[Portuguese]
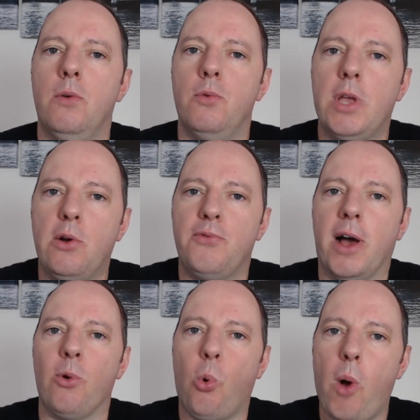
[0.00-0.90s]
O que, que eu
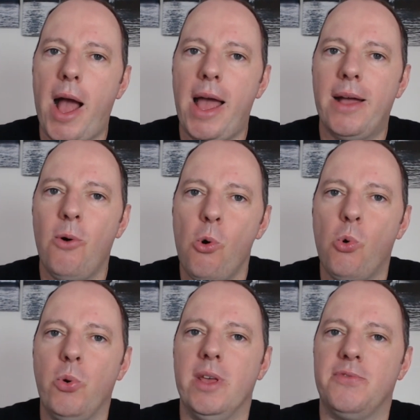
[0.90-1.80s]
falo? Qua ou
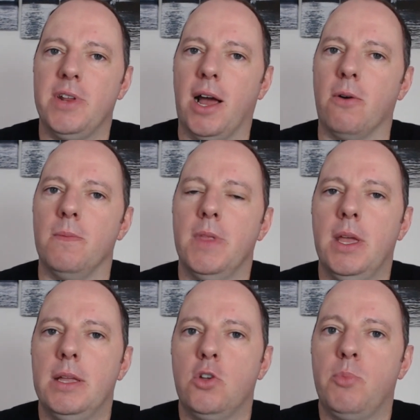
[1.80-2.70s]
cui? afinal?
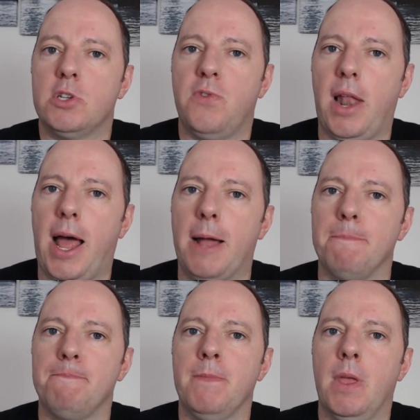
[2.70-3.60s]
Então eu posso
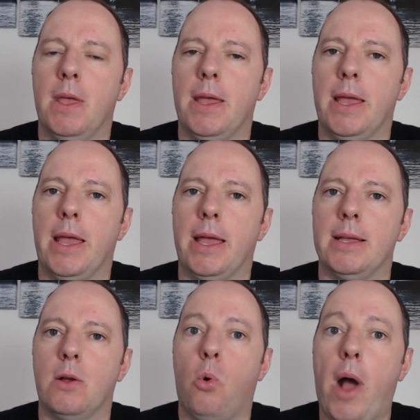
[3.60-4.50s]
falar
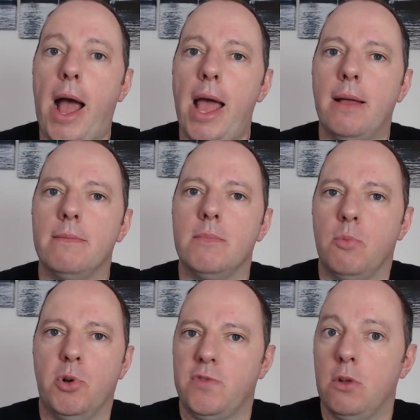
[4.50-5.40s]
é, qua, eu
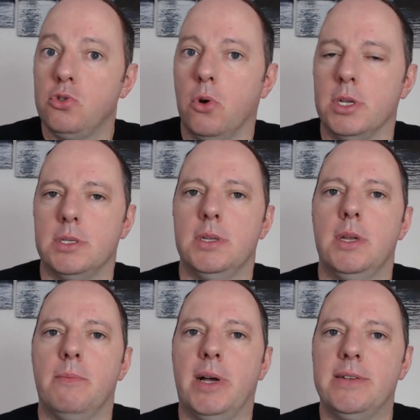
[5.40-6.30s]
posso falar os dois
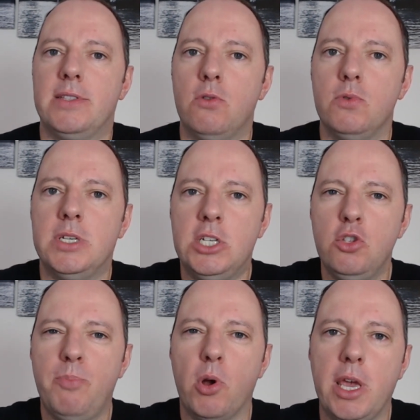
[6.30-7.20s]
mas vai ter um
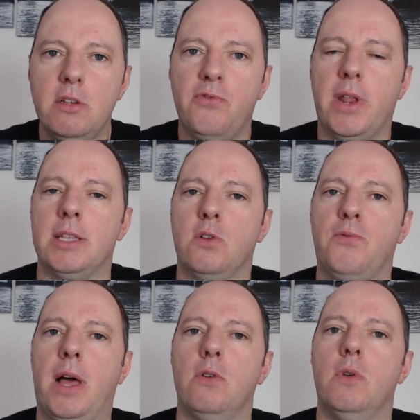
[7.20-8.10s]
sentido um pouquinho diferente. Se eu
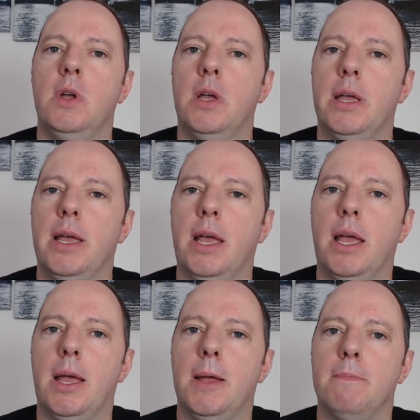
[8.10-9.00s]
falo
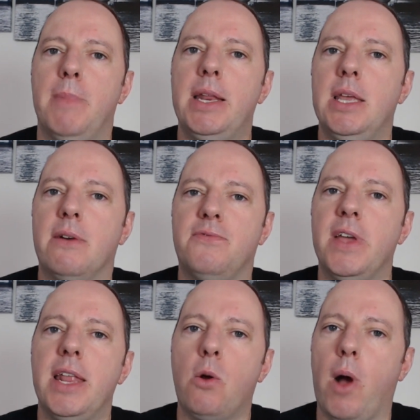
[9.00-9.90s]
é, Maria,
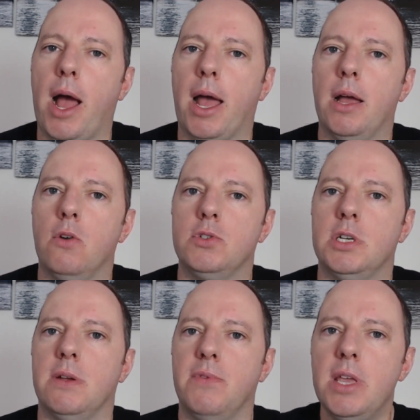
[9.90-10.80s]
vene qua, ou
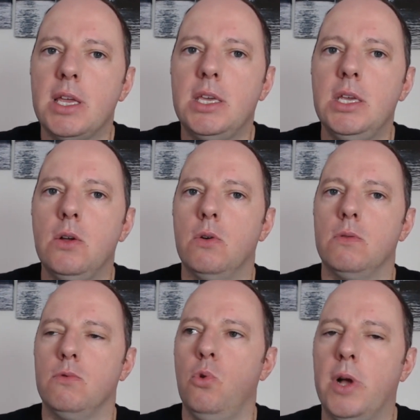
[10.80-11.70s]
seja, vem aqui
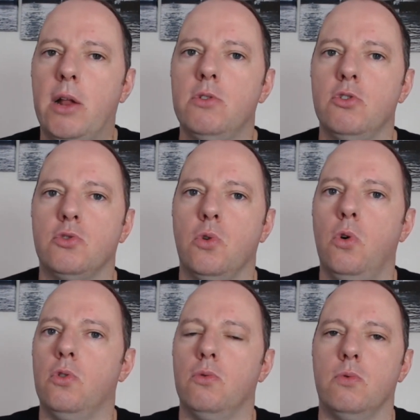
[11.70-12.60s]
no lugar onde eu
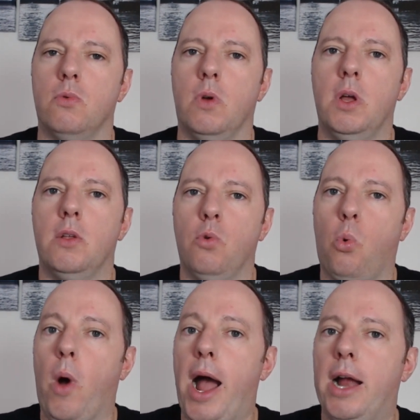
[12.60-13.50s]
estou, no, no, no
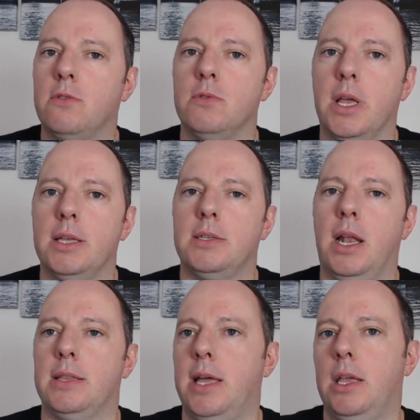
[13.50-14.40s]
quarto, né? Se
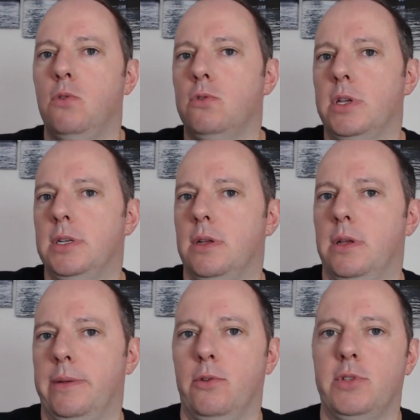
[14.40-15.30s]
ela está em outra,
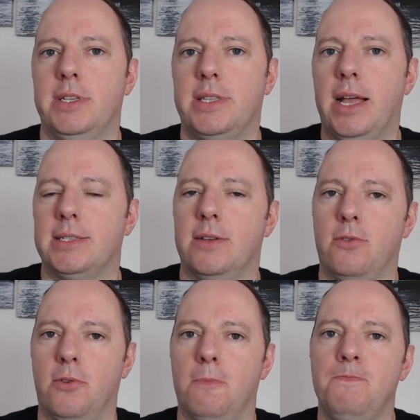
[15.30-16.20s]
em outra estância, em
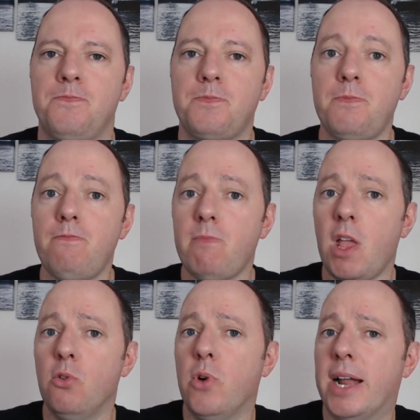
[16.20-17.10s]
outro
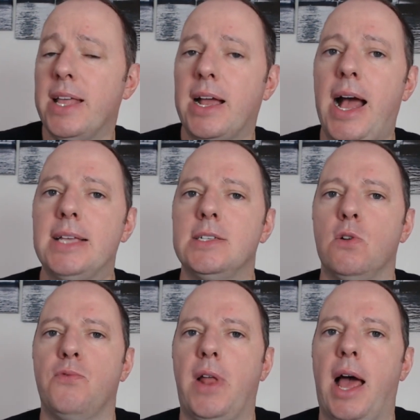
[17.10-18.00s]
lugar da casa, então
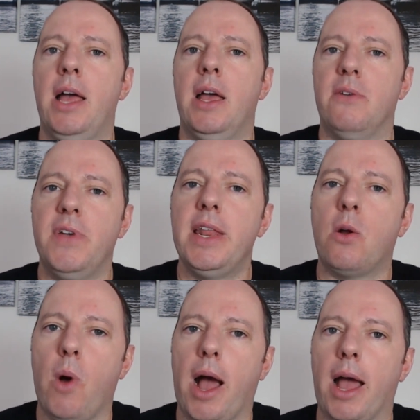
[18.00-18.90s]
eu falar vene
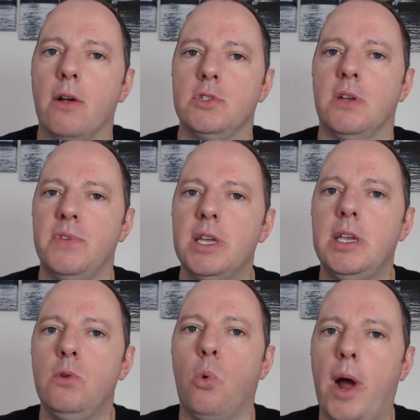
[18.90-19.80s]
qua, ou seja, vem aqui
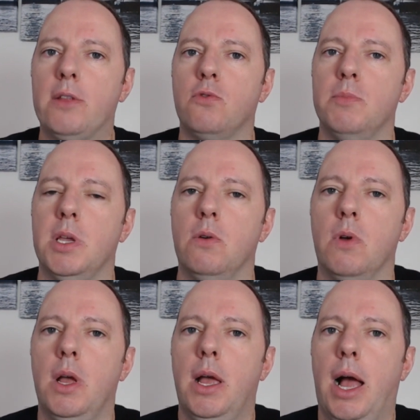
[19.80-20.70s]
no quarto comigo.
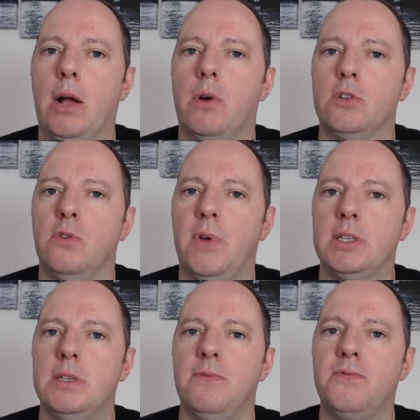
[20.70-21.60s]
Agora, se eu falar
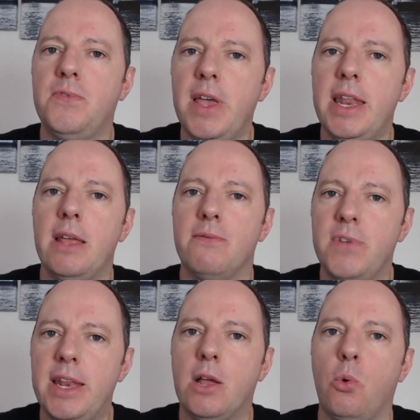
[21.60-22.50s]
assim, vene,
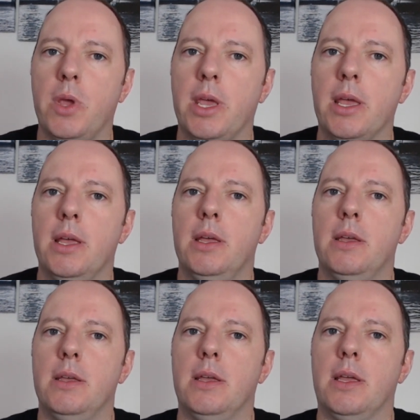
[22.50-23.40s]
vene qui,
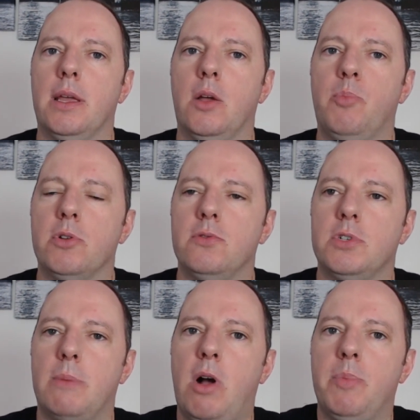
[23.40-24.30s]
é, eu posso
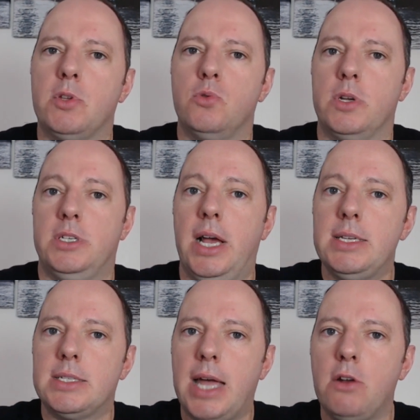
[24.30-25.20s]
chamar uma pessoa que já
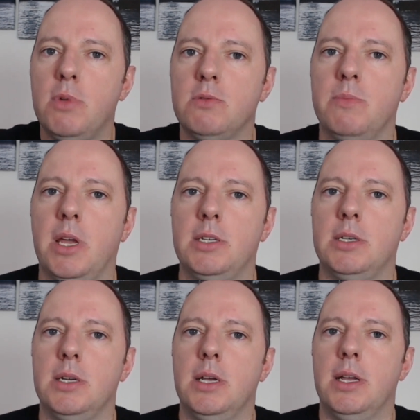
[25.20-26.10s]
está no mesmo
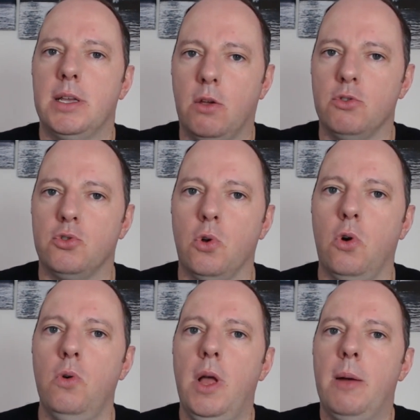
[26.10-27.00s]
ambiente que eu
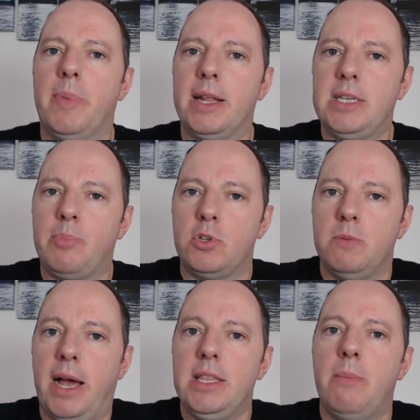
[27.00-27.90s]
estou, para se
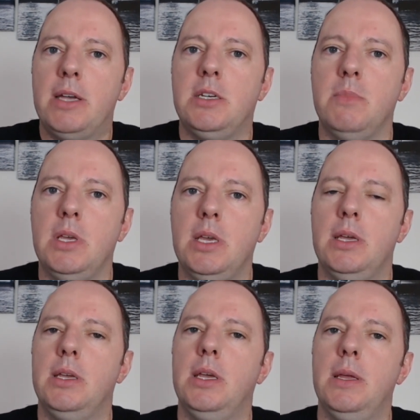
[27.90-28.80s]
aproximar ainda mais de mim
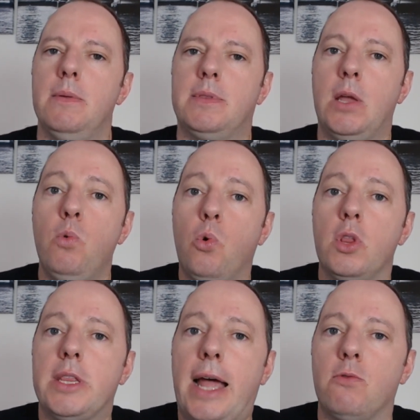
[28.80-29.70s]
e ter um
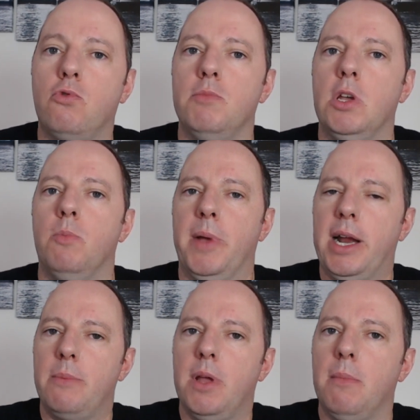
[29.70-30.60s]
contato comigo, pegar
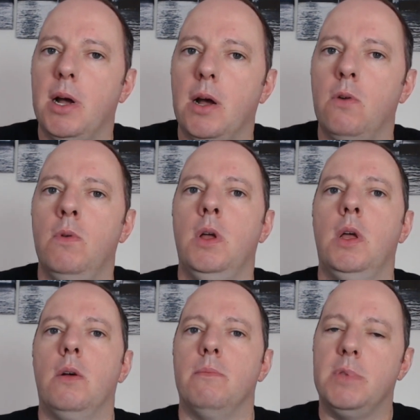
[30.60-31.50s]
na minha mão,
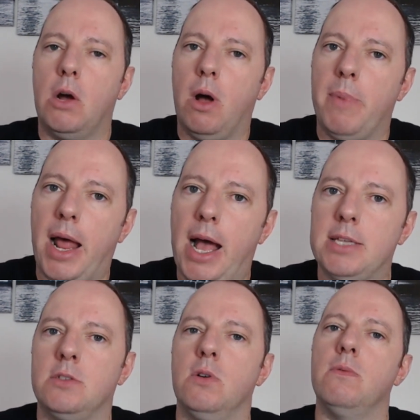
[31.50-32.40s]
me dá um
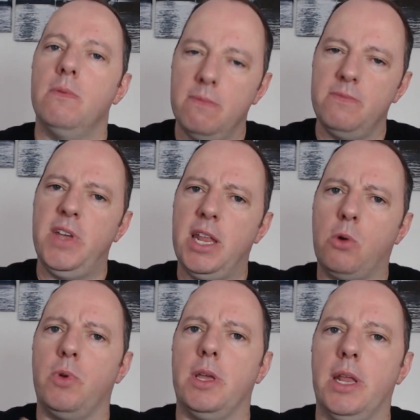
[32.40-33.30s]
abraço. Então, viene
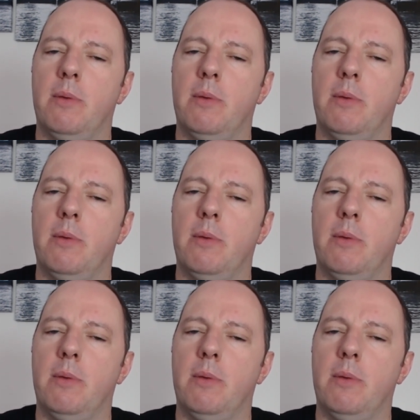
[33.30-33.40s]
qui, né?